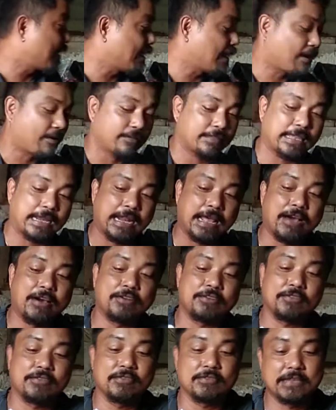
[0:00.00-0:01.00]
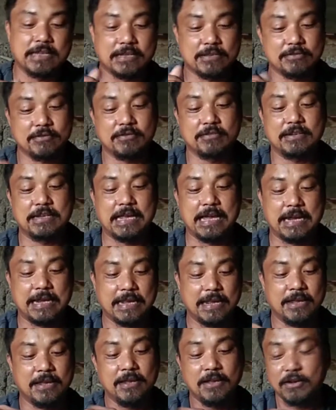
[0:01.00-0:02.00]
uh, ako tanawon kung tesod niya
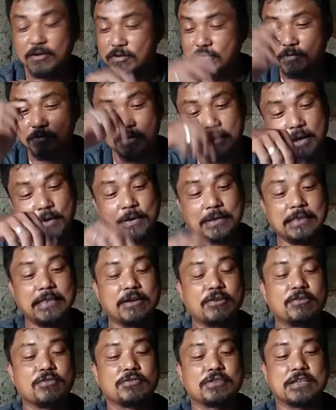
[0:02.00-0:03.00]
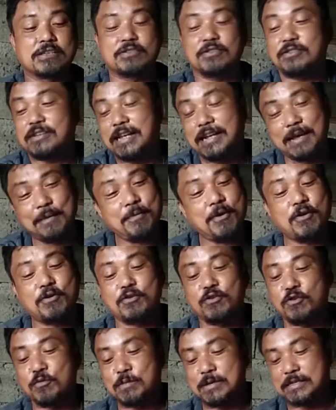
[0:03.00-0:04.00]
ni kung dawat na ko tesod kay kay ba
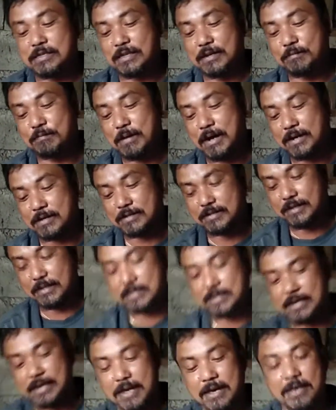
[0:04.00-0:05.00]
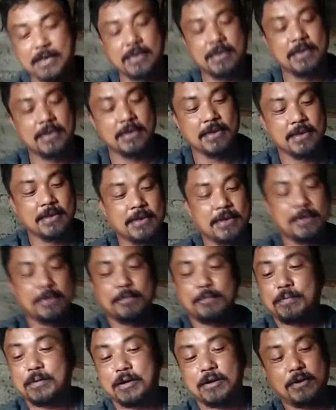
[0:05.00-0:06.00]
ako mystery box ni siya dire
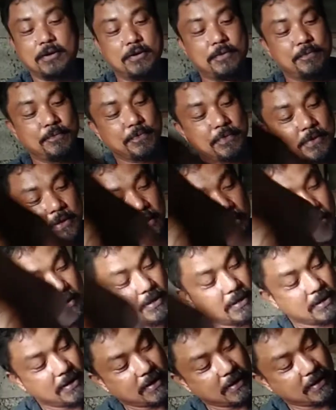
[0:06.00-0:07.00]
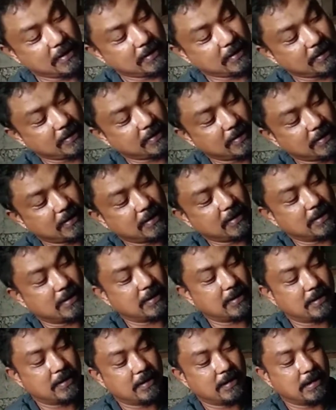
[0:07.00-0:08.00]
pero yeah. ko ka wakabli bidang ka
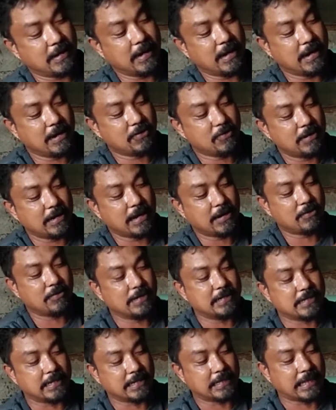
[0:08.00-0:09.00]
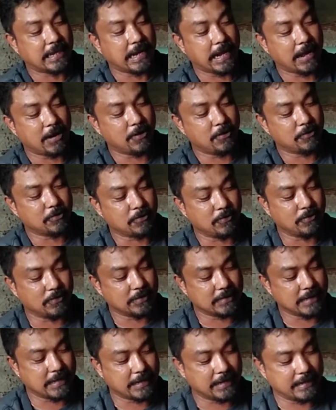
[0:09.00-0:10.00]
tangan ako lang ako ni siya tanawon kung
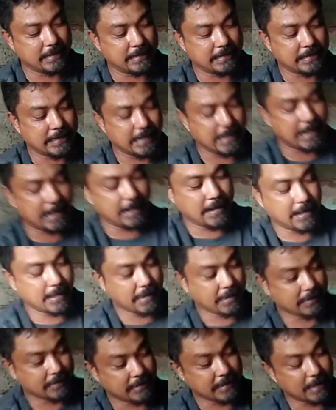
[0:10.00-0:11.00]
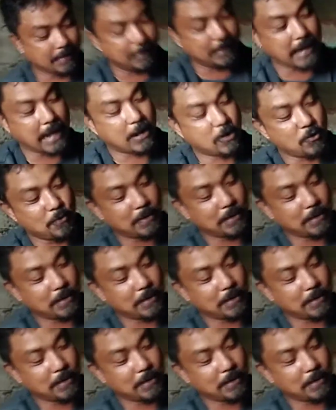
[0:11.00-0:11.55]
unsa gid ni siya aman ako